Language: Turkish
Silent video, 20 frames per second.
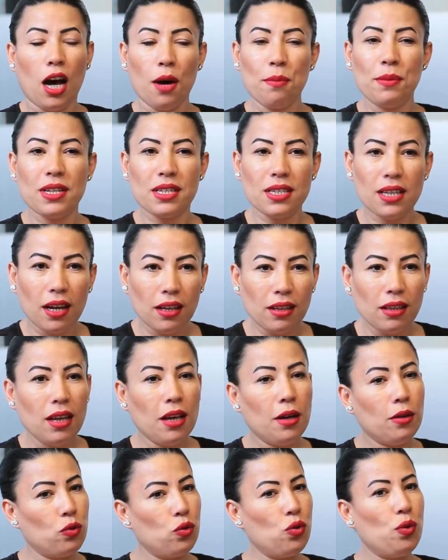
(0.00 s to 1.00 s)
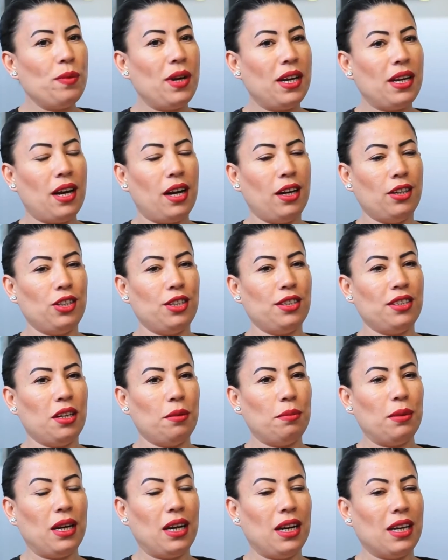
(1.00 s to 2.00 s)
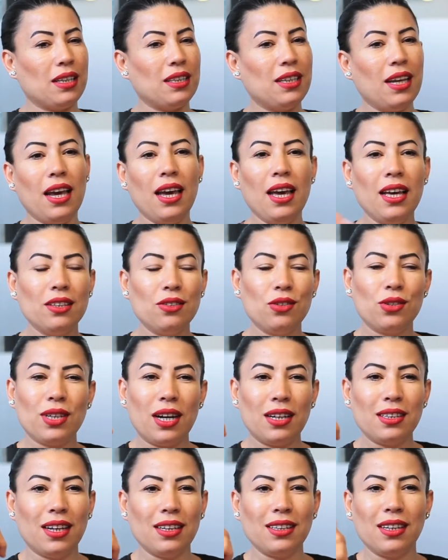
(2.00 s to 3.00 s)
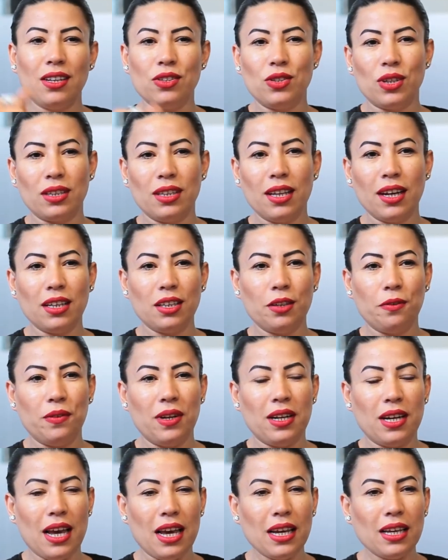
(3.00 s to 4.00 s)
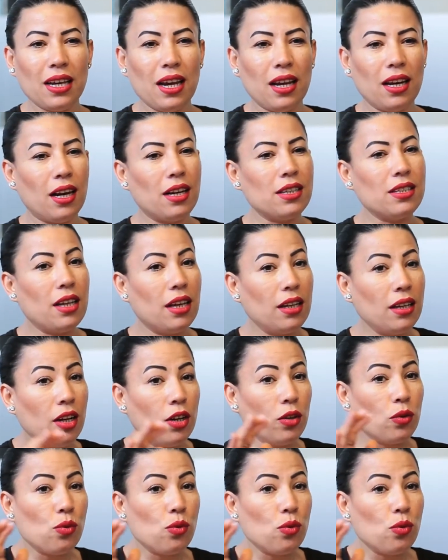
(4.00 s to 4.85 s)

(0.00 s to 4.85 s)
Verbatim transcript: Ama sen tüm enerjinle birlikte dışarıdan gelecek negatifleri engellersen